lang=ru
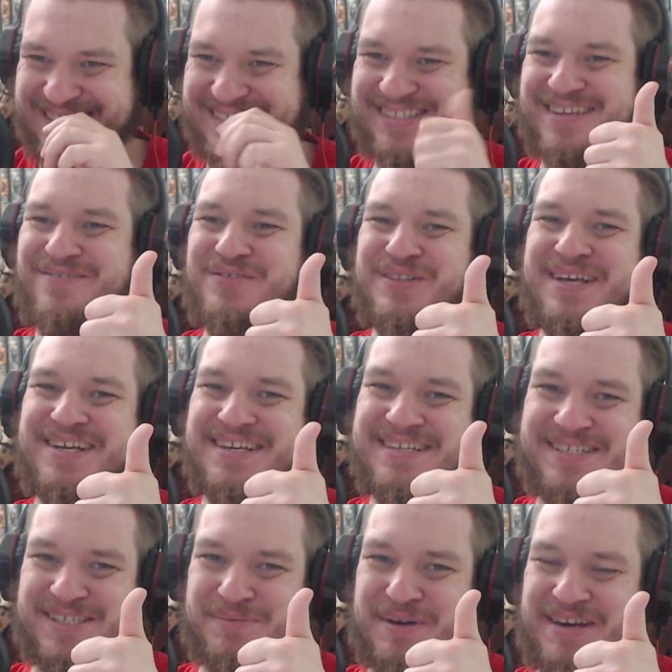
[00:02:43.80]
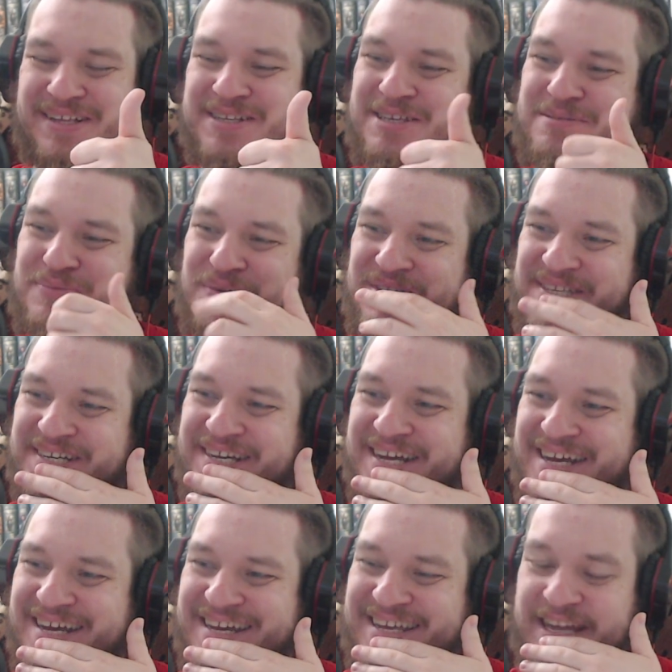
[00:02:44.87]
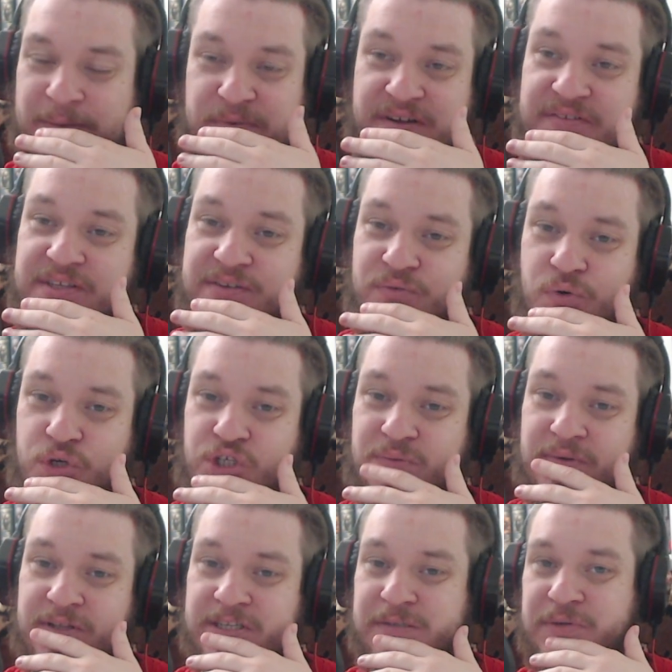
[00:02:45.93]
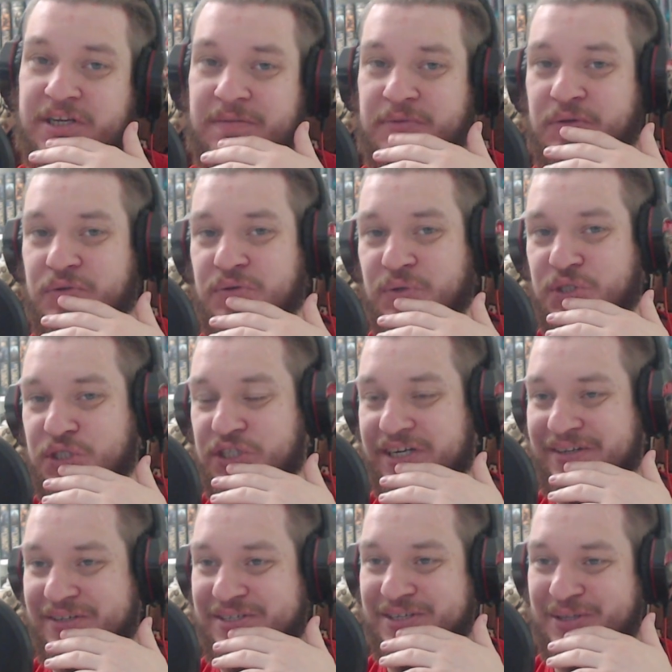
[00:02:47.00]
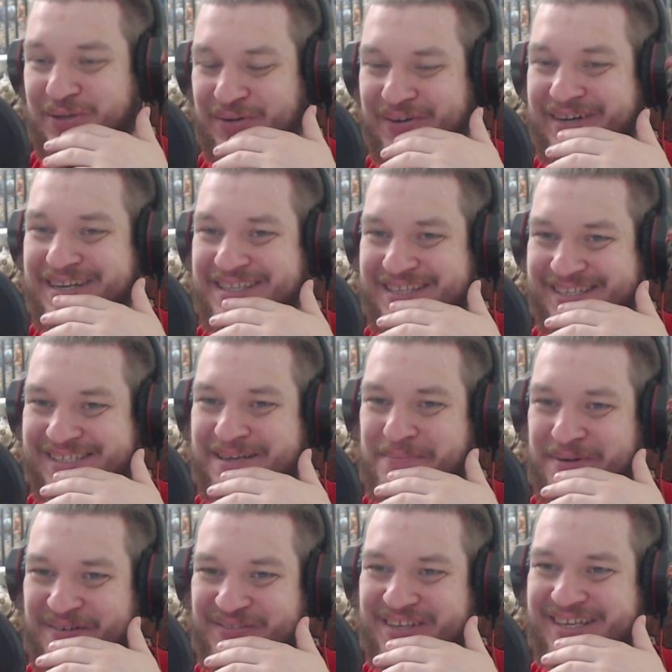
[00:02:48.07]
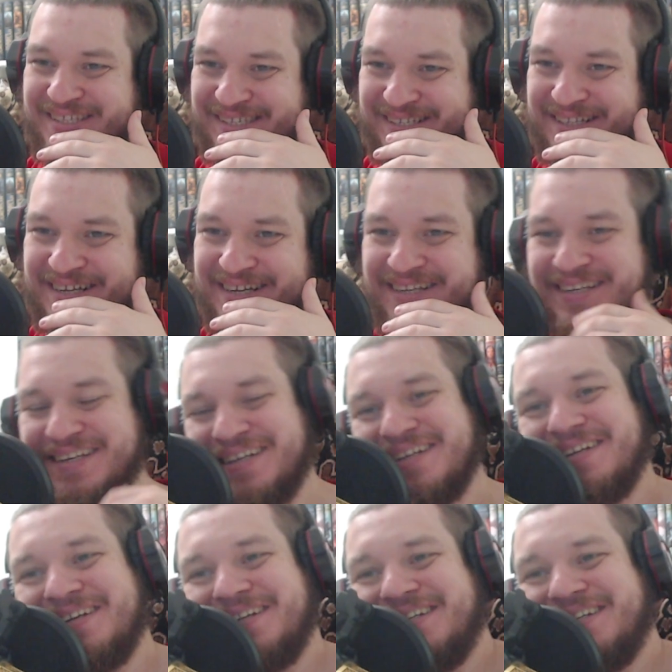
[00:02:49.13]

Ставь лайк, если смотрел этот мультик. Я, правда, его очень мало смотрел, мне он не очень нравился, но это забавная отсылка. Таций.